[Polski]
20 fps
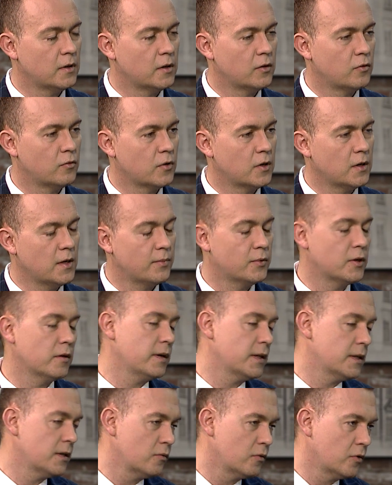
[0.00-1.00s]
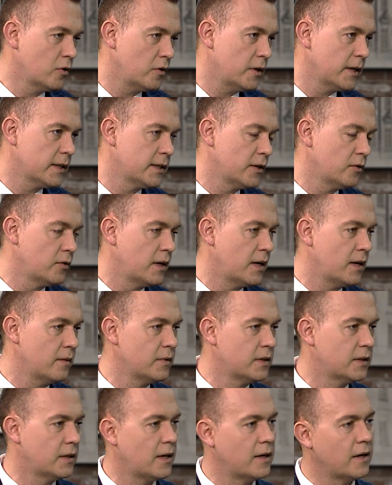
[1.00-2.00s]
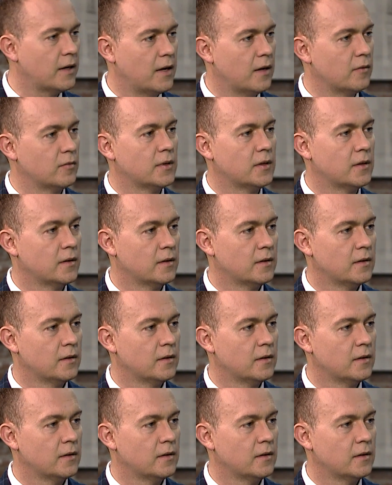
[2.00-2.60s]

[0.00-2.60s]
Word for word: którzy na przykład są kolekcjonerami starych aut?